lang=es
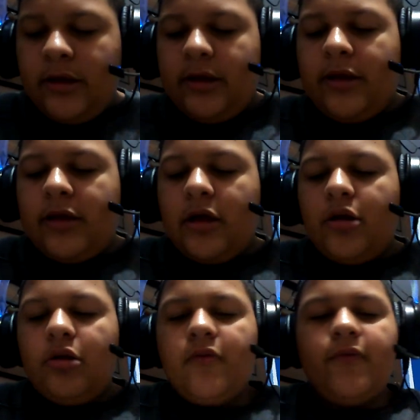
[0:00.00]
Eh,
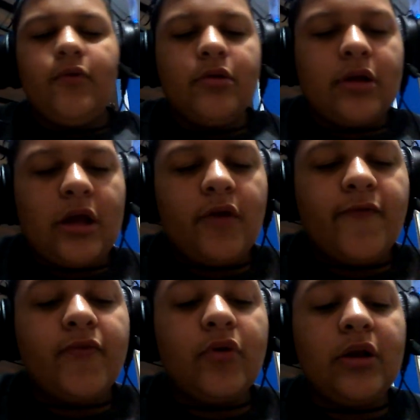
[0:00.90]
Call,
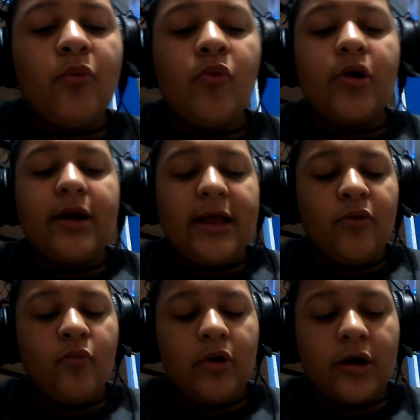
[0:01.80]
of Duty World
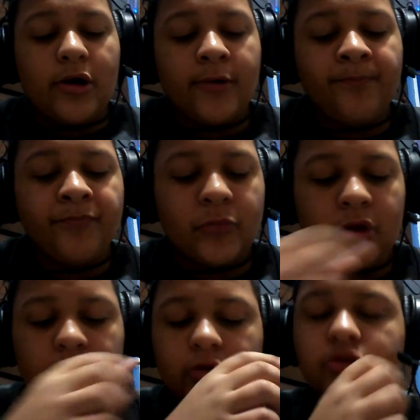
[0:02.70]
at War.
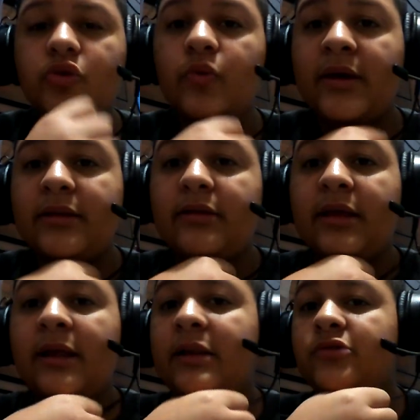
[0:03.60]
Ghost Squad,
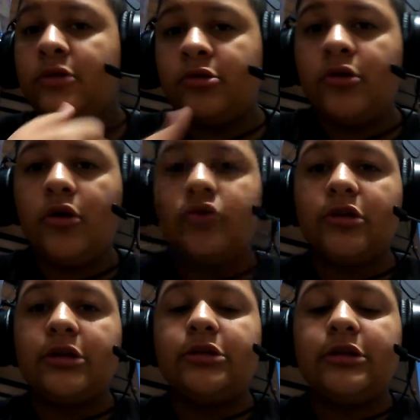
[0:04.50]
el escuadrón Ghost,
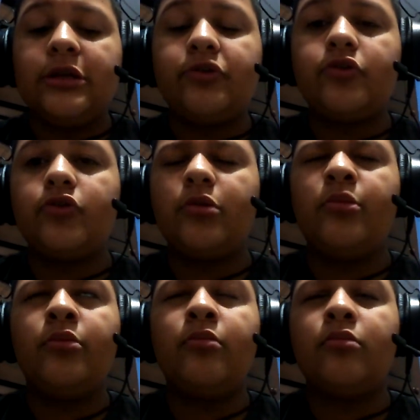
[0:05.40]
que de hecho es
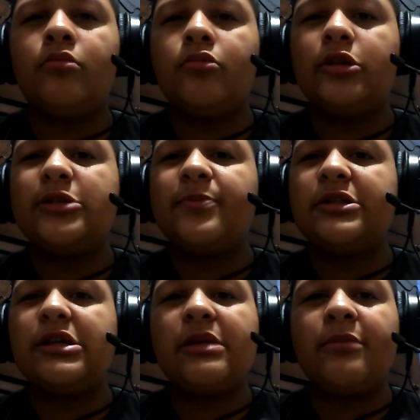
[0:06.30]
como una
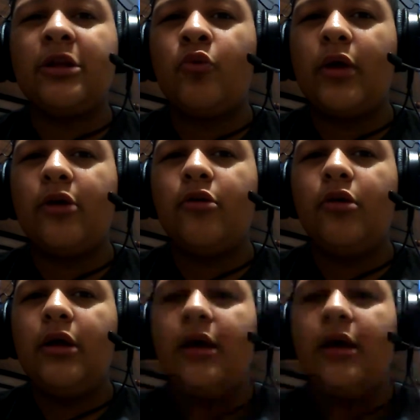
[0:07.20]
especie de minijuego.